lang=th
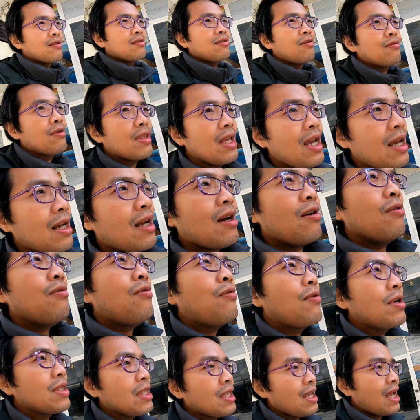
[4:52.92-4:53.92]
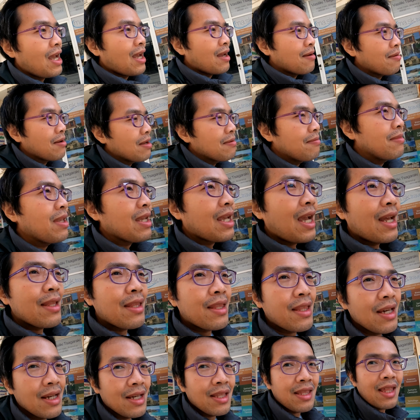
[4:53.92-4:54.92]
ตรงเนี้ยเขาควรจะมีการ
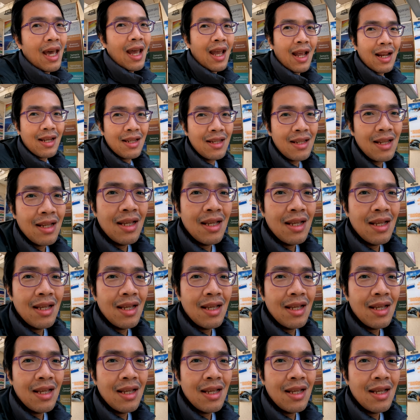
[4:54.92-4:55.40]
สื่อสาร